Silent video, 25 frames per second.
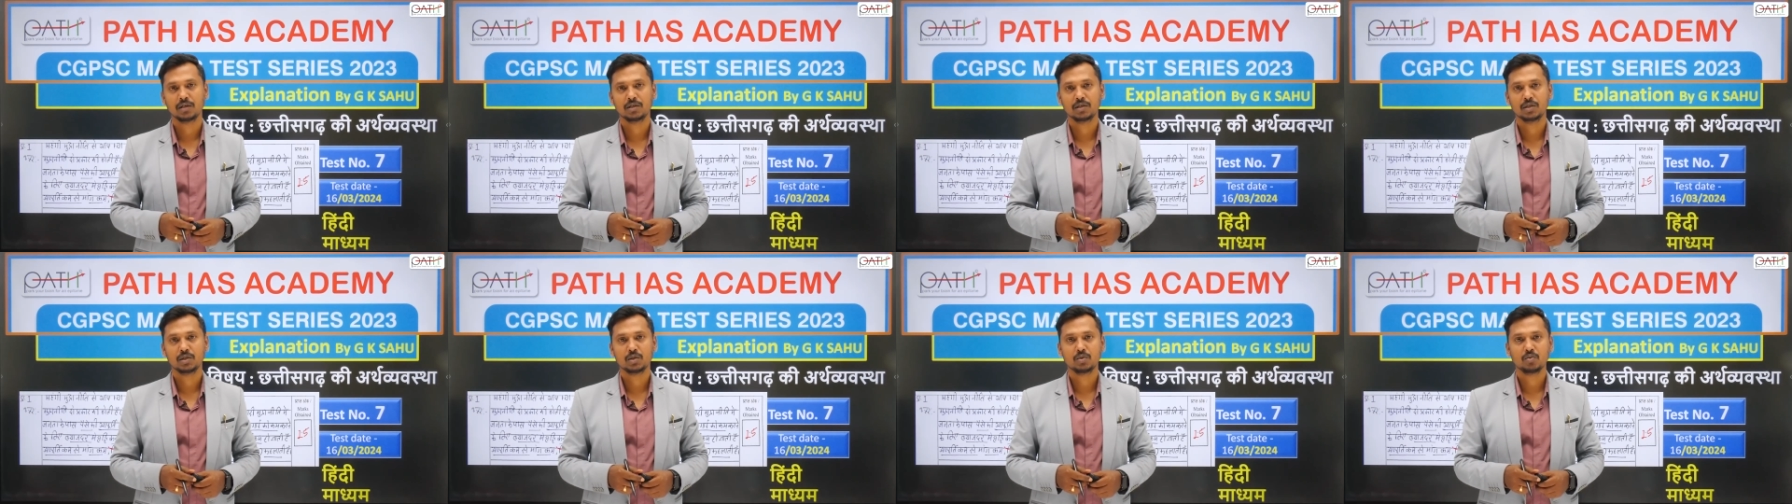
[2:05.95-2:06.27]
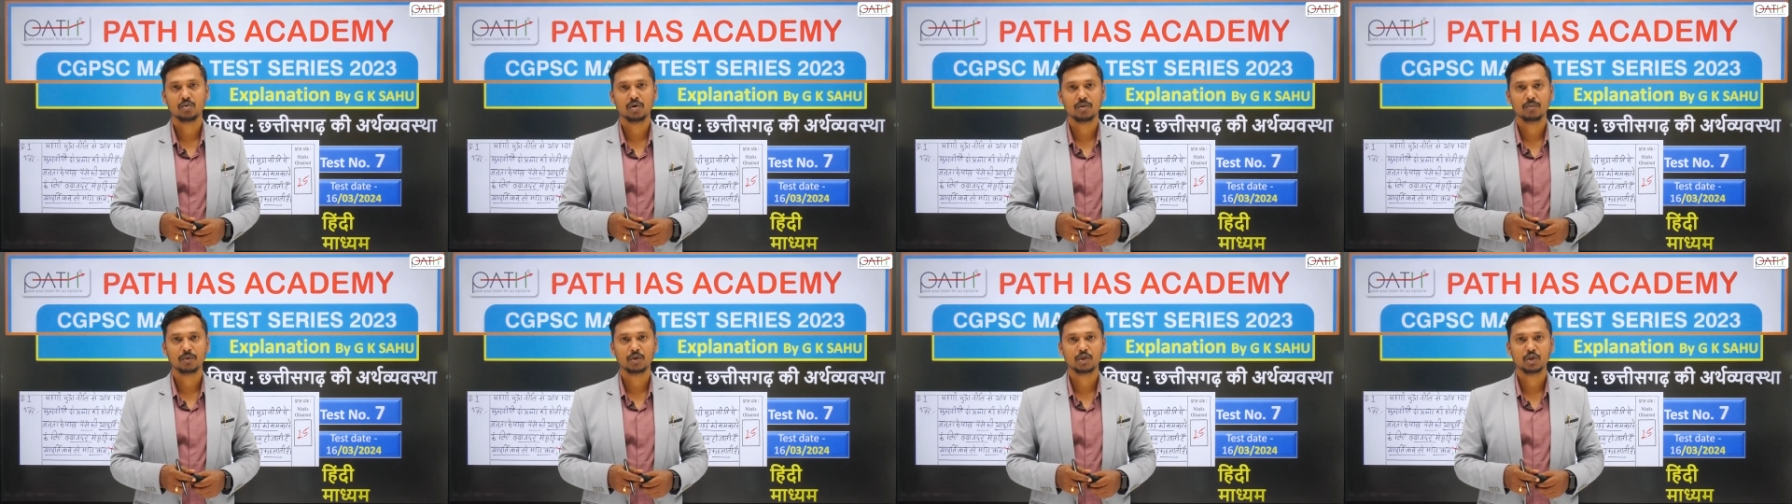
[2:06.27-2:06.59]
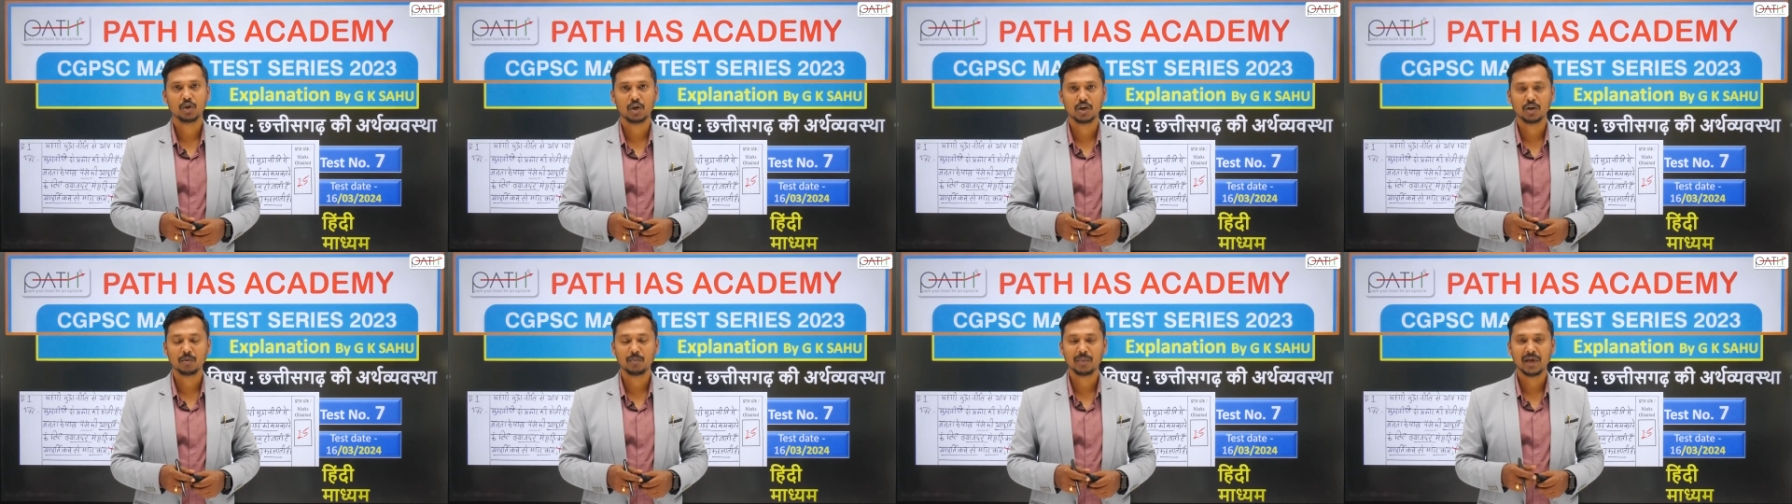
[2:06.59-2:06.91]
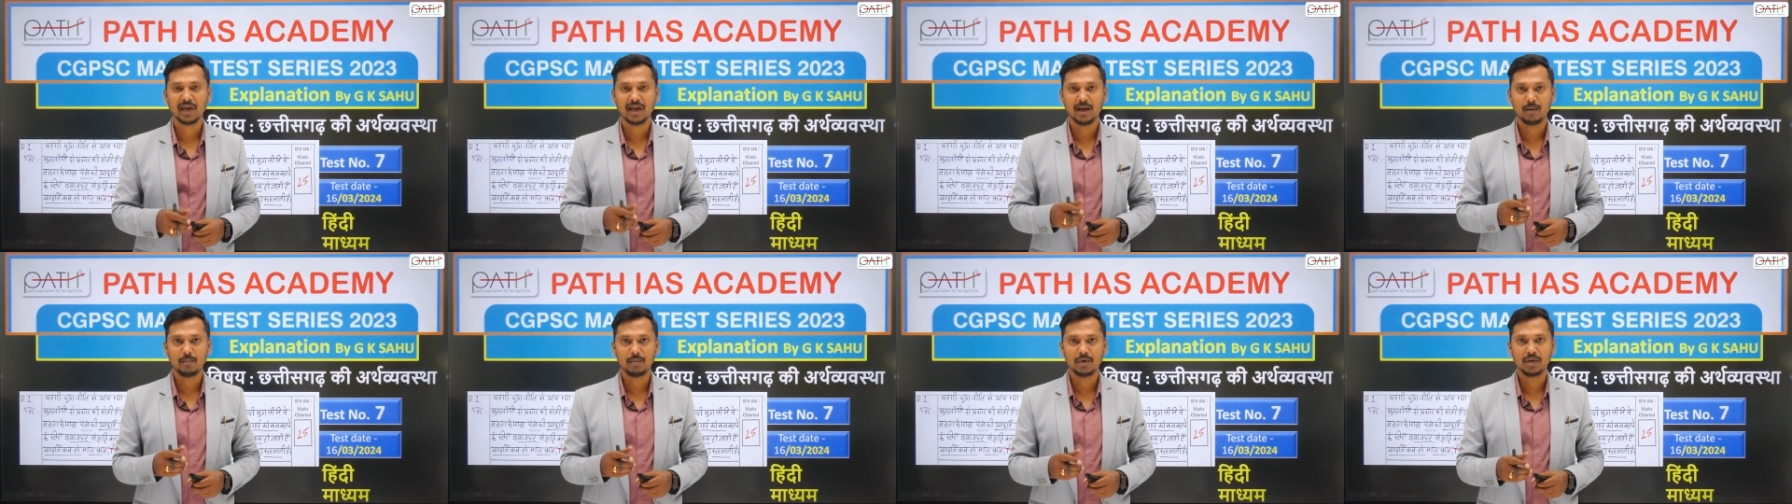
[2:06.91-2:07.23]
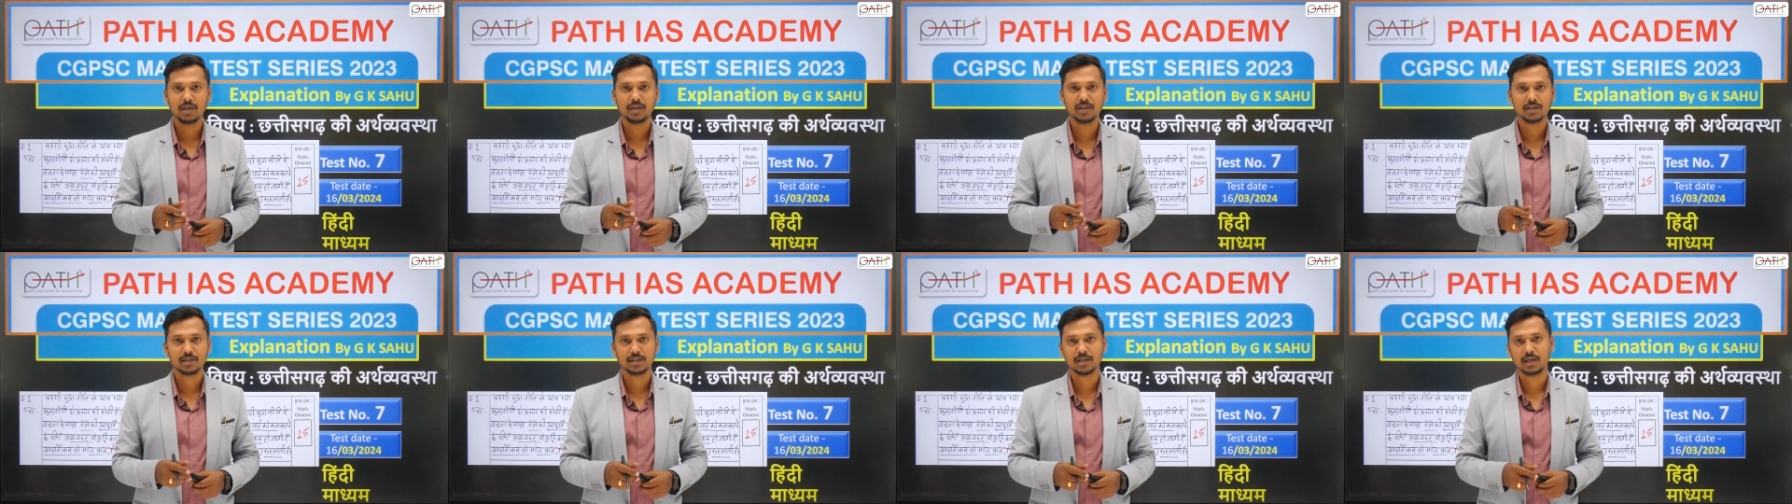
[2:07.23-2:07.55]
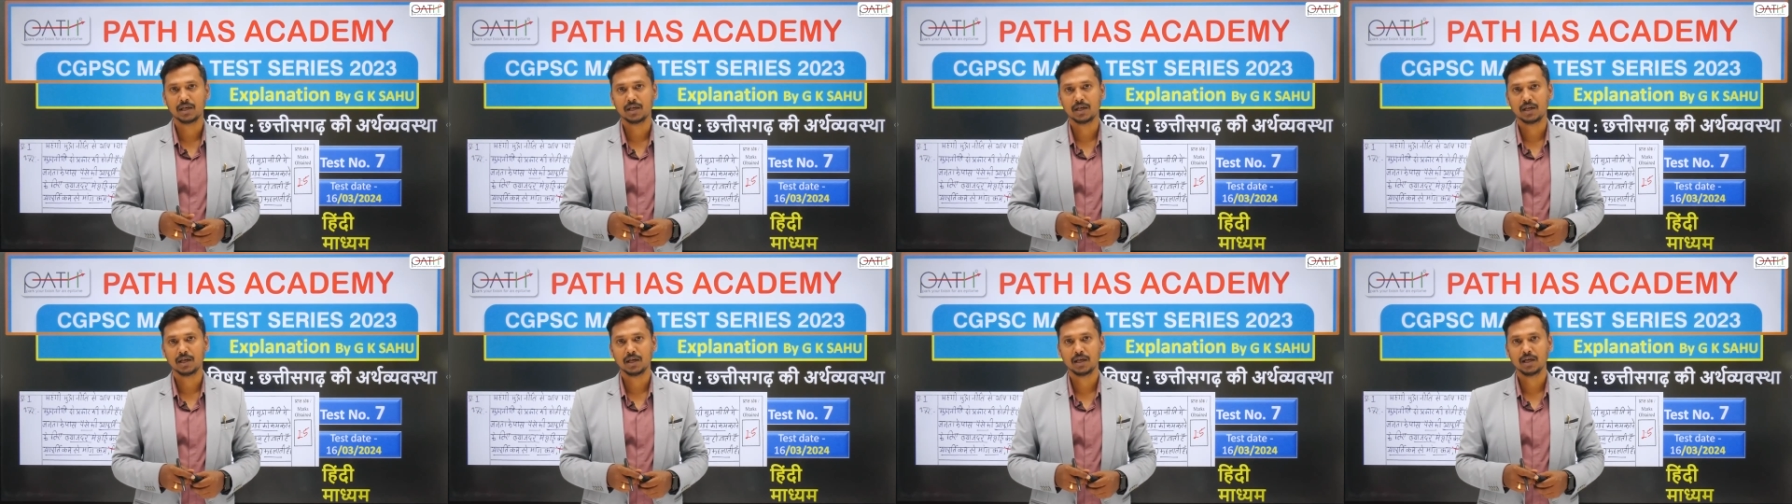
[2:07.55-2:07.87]
जिसको हम शॉर्ट में एम टी एस
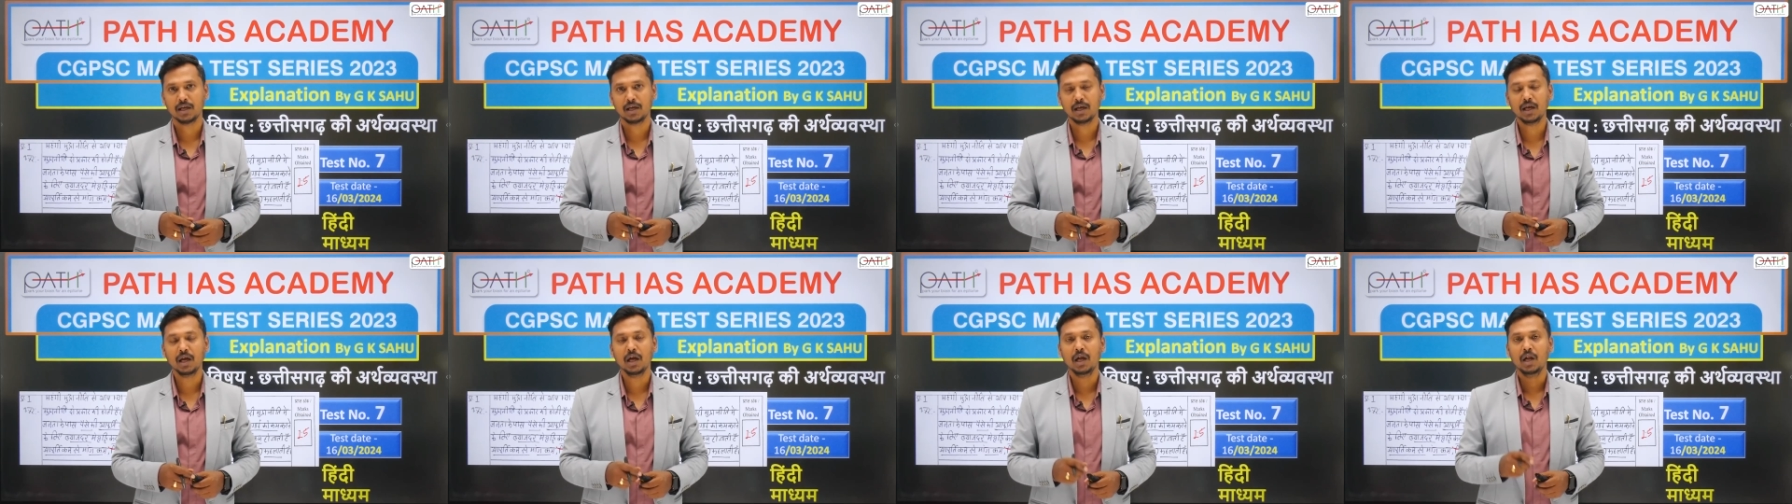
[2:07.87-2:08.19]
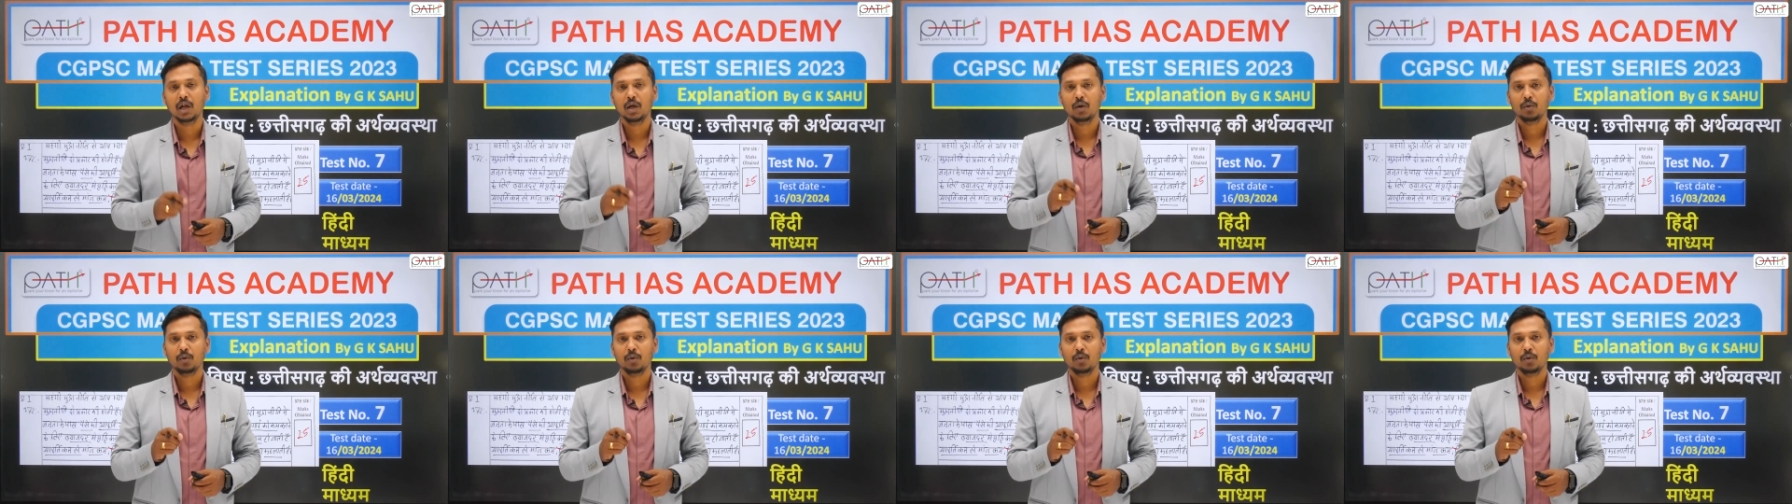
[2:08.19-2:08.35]
कह रहे हैं